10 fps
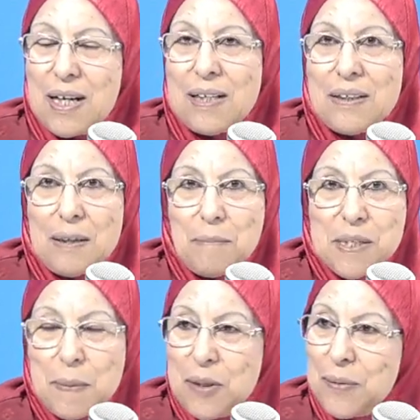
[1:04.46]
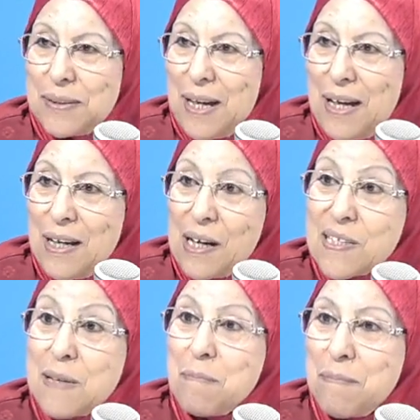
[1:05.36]
كان ربي سبحانه وتعالى
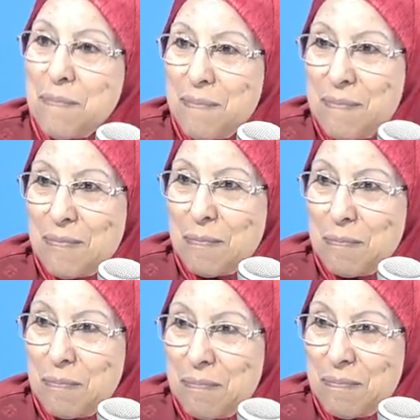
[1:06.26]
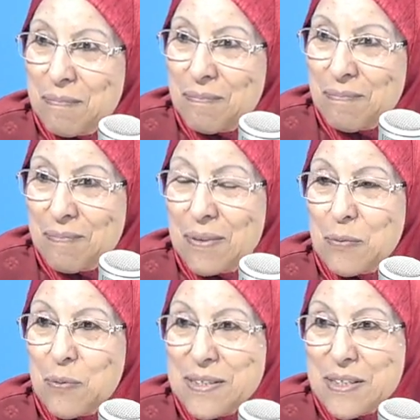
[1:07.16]
قسم والتين
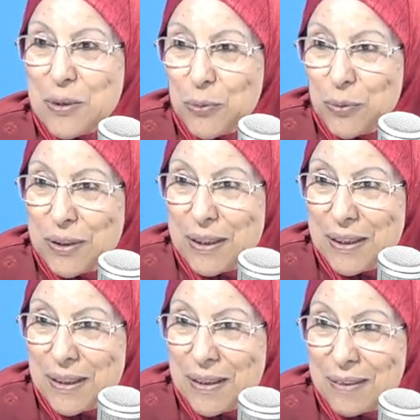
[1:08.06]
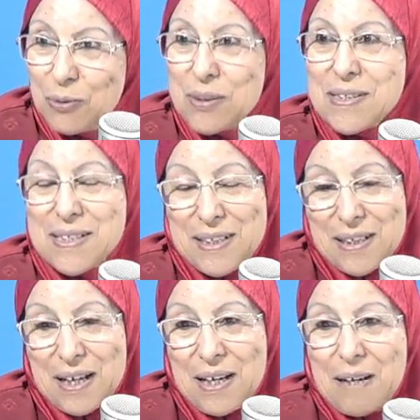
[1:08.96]
والزيتون وطور
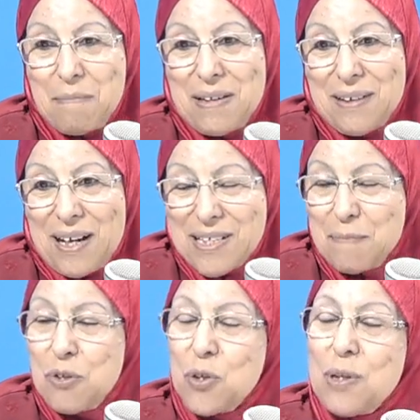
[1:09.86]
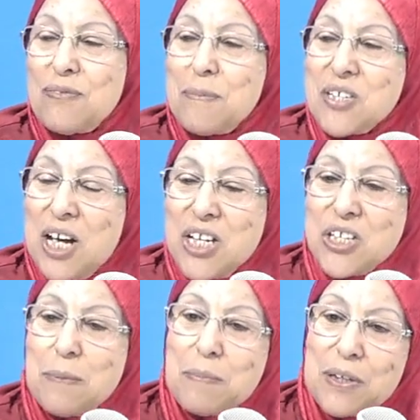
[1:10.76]
سينين معناتها قسم يظن فماش
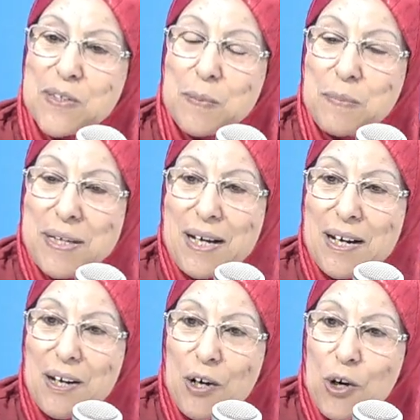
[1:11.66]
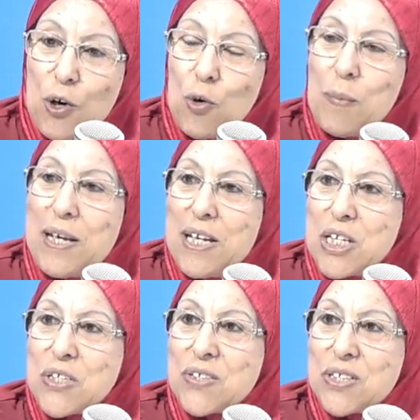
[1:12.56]
حاجه ربي يقسم بها وما
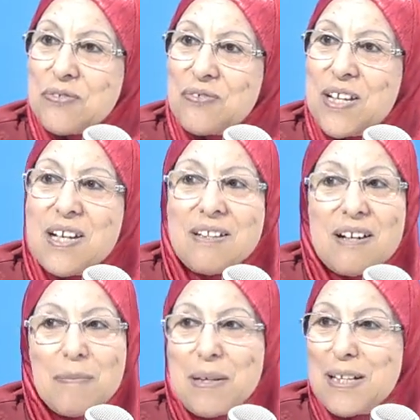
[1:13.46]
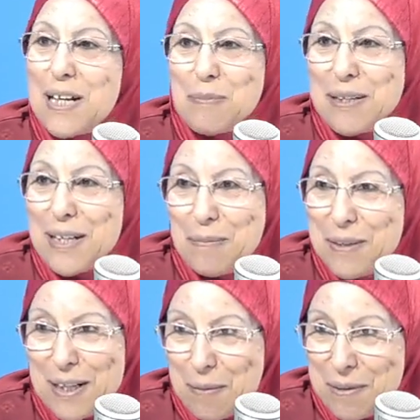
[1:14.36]
هيش فايده كبيره كبيره
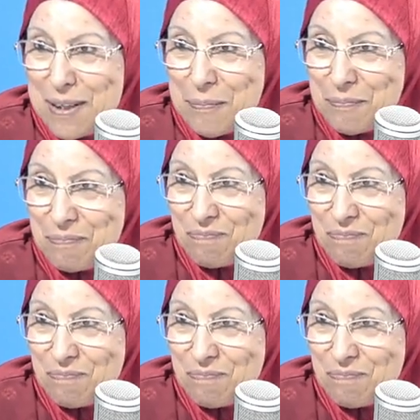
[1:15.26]
كبيره كبيره